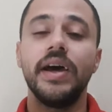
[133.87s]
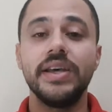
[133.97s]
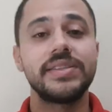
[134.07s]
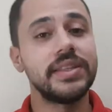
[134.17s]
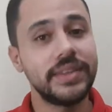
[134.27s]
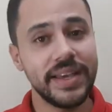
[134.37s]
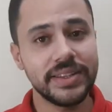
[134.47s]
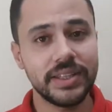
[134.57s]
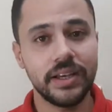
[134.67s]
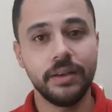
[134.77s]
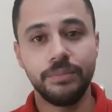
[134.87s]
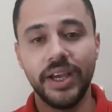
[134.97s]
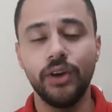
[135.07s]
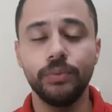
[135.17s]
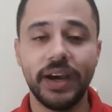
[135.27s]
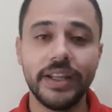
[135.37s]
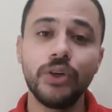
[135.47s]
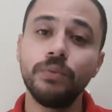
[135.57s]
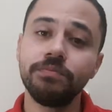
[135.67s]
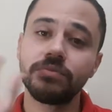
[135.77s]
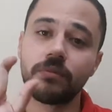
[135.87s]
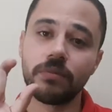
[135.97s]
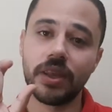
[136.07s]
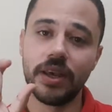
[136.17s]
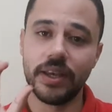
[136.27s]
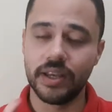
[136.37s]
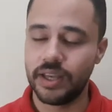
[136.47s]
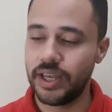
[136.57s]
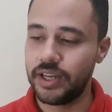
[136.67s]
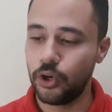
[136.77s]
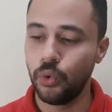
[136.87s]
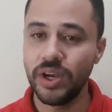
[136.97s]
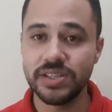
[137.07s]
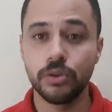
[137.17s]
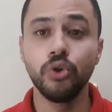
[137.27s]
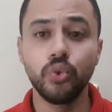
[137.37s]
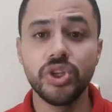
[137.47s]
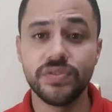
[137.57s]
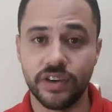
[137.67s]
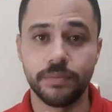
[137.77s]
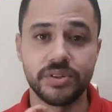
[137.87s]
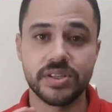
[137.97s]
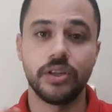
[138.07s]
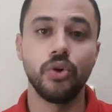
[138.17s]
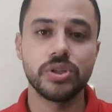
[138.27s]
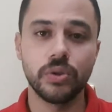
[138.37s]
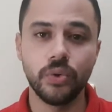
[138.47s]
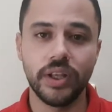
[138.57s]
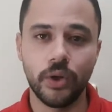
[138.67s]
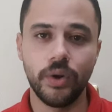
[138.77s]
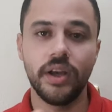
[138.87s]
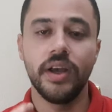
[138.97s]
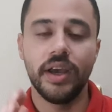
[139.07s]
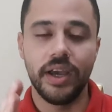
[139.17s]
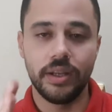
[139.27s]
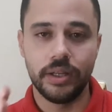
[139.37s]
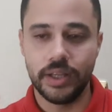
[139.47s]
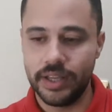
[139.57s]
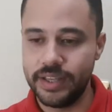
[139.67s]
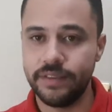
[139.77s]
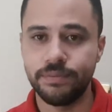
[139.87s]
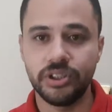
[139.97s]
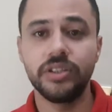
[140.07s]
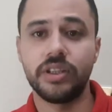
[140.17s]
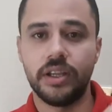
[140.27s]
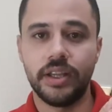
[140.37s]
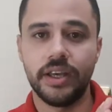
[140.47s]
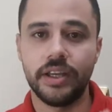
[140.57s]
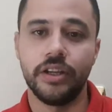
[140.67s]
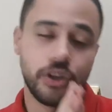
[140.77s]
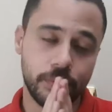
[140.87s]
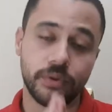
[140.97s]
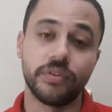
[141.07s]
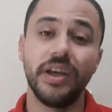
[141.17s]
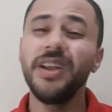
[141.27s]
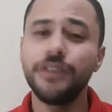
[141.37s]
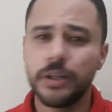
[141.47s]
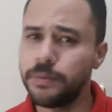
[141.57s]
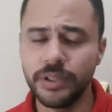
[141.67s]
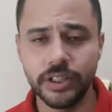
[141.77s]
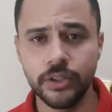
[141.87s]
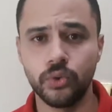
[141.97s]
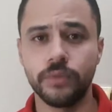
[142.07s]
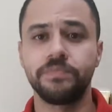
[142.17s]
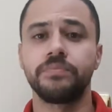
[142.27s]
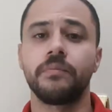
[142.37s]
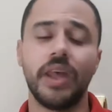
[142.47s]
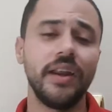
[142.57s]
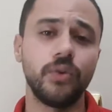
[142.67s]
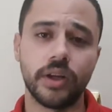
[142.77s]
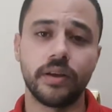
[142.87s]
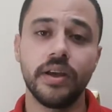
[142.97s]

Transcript: الستات بيغلب عليهم آه، اللي هو سلو تويتش فايبرز اللي هو سلو اللي هو الالياف بطيئه الانقباض ايه الفرق ما بين الاثنين دول انا هقول لك